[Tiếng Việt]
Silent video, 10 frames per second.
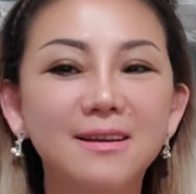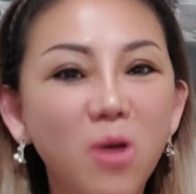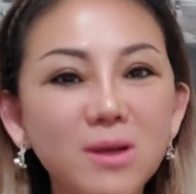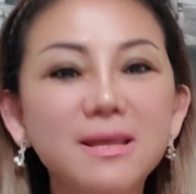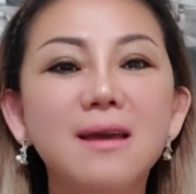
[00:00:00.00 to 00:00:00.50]

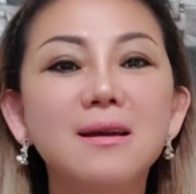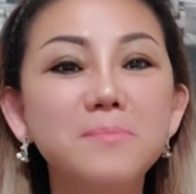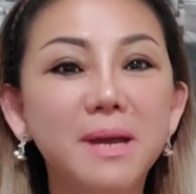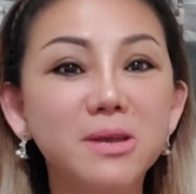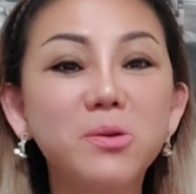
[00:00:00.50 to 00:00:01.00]
Có thể ở
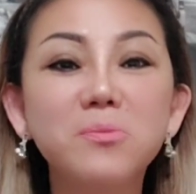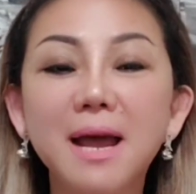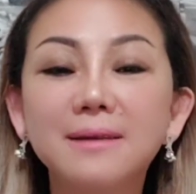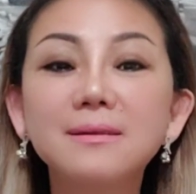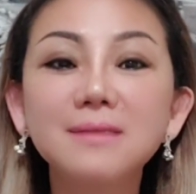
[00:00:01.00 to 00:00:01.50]
Mỹ cũng
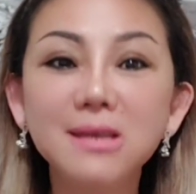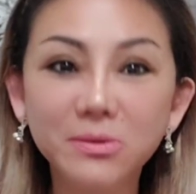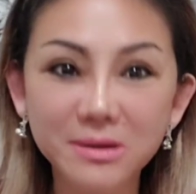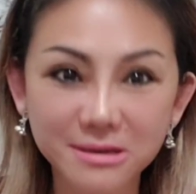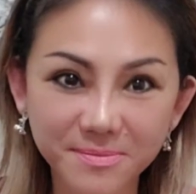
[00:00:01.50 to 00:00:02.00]
đã rất
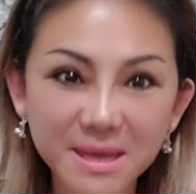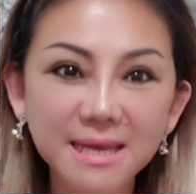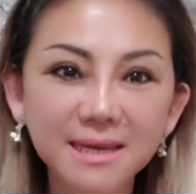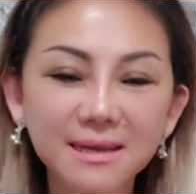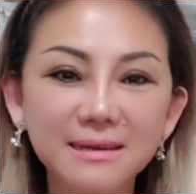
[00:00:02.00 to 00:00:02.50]
nhiều người
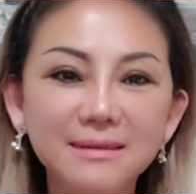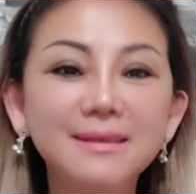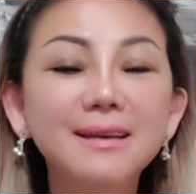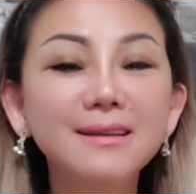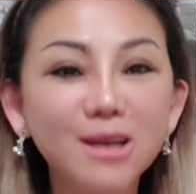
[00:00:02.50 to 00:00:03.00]
biết,
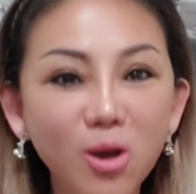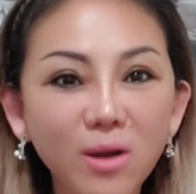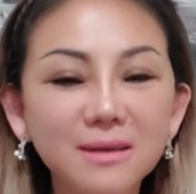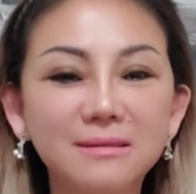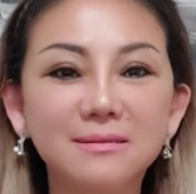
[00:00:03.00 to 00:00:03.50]
nhưng
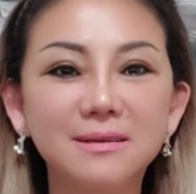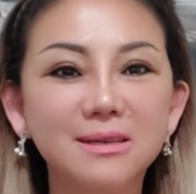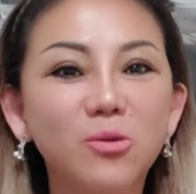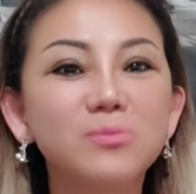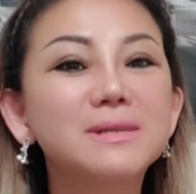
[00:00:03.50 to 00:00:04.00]
có
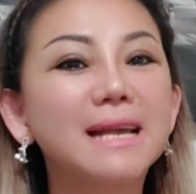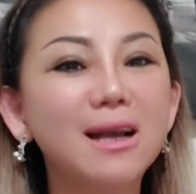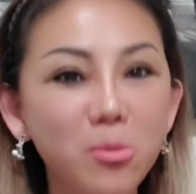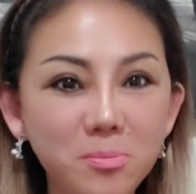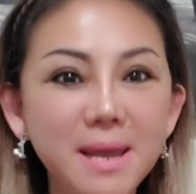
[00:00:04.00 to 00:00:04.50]
người cũng sẽ
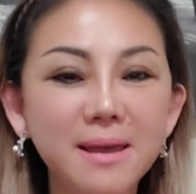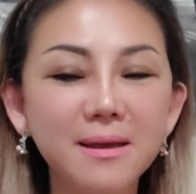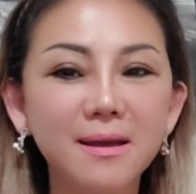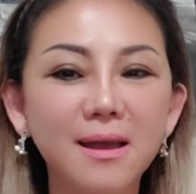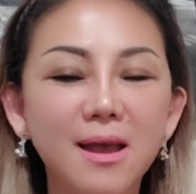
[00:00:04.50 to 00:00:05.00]
không biết.
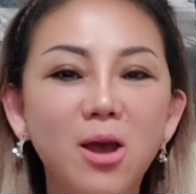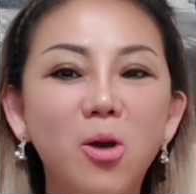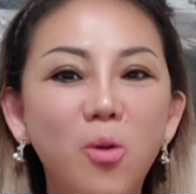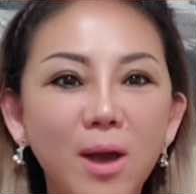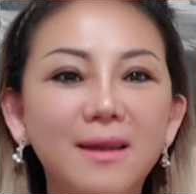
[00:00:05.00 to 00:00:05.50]

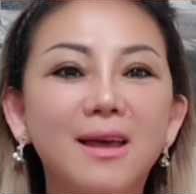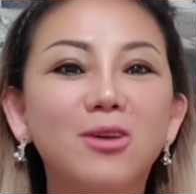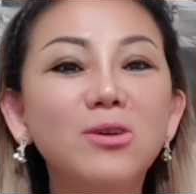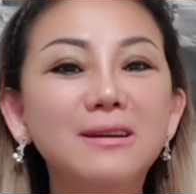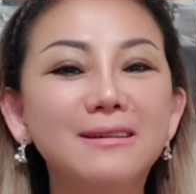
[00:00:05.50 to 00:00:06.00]
Hoặc là
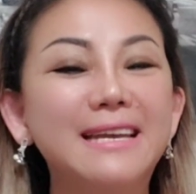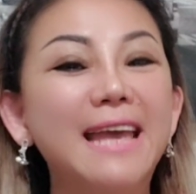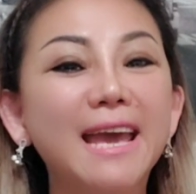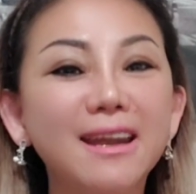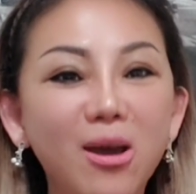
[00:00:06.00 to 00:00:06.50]
có người
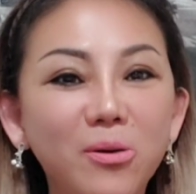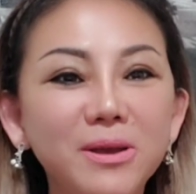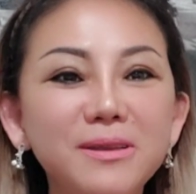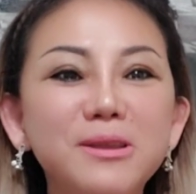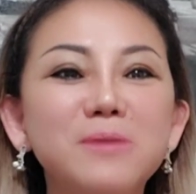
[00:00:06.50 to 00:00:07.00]
nghe
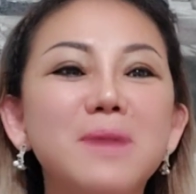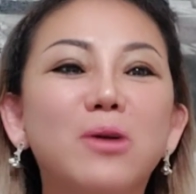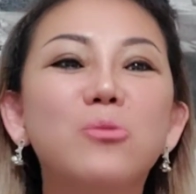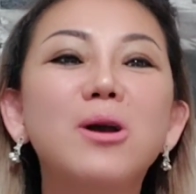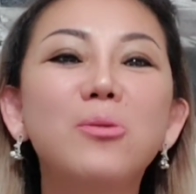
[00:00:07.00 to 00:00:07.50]
nói nhưng mà
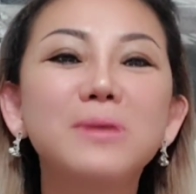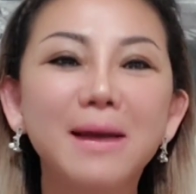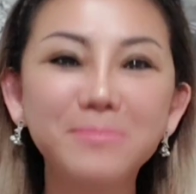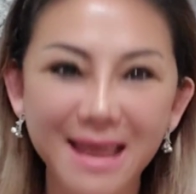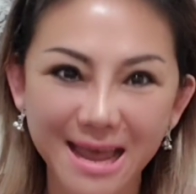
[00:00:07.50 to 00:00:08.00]
cũng không
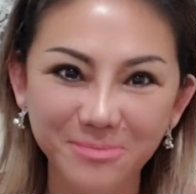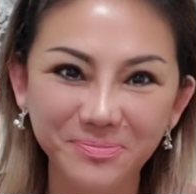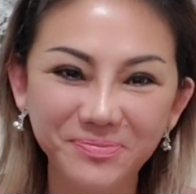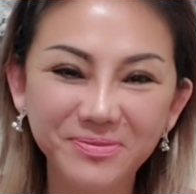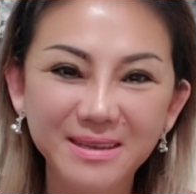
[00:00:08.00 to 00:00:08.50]
dám làm.
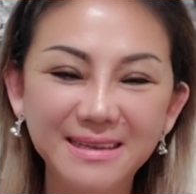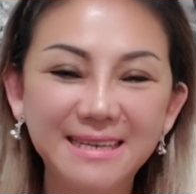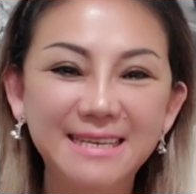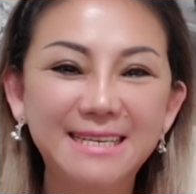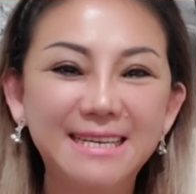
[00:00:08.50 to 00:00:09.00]

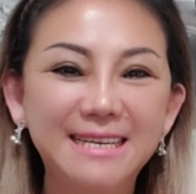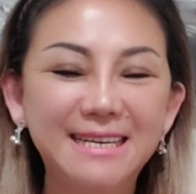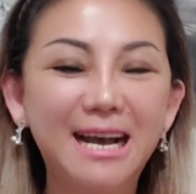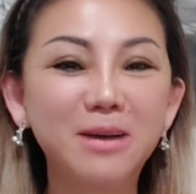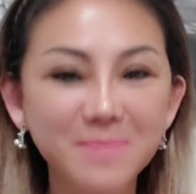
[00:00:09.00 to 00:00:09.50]

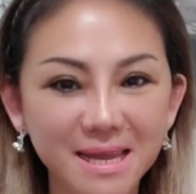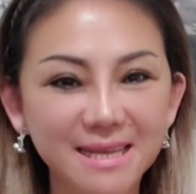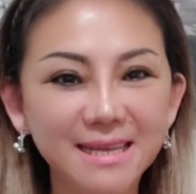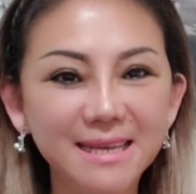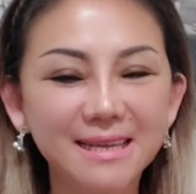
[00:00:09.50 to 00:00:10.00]
Ở
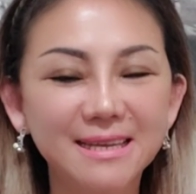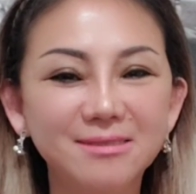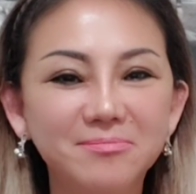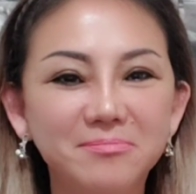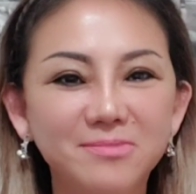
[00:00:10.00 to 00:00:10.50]
Mỹ,
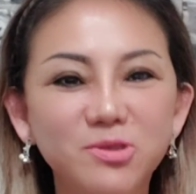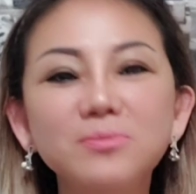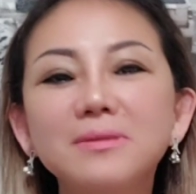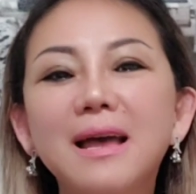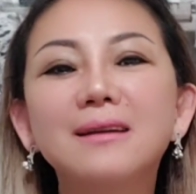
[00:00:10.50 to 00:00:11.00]

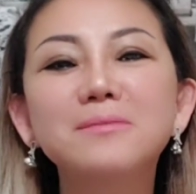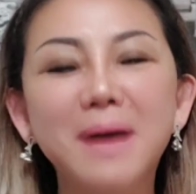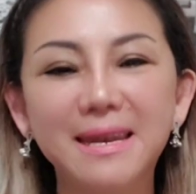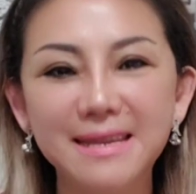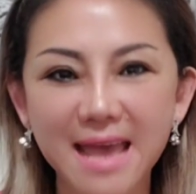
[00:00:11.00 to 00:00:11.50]
chúng ta cứ
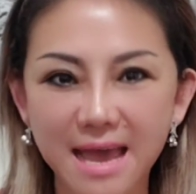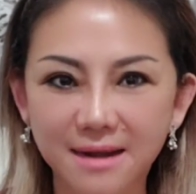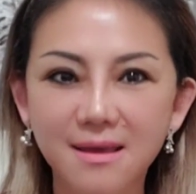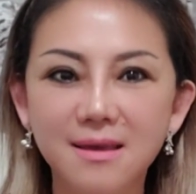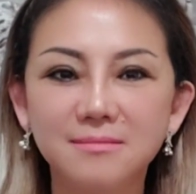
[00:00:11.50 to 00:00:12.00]
mạnh dạn
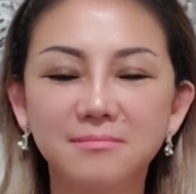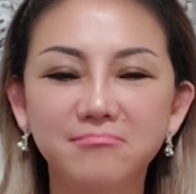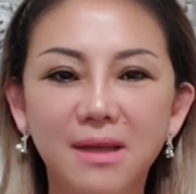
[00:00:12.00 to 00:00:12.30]
lên.